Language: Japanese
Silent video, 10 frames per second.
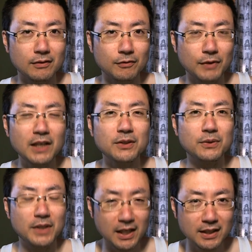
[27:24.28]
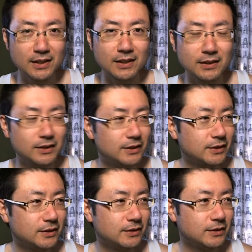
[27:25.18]
わかるよね
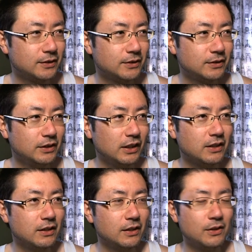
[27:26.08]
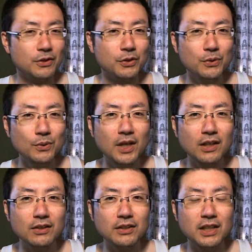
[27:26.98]
だから留
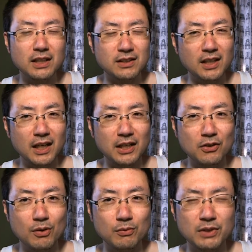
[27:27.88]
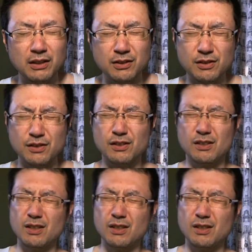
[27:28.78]
学費が税金の無駄っつ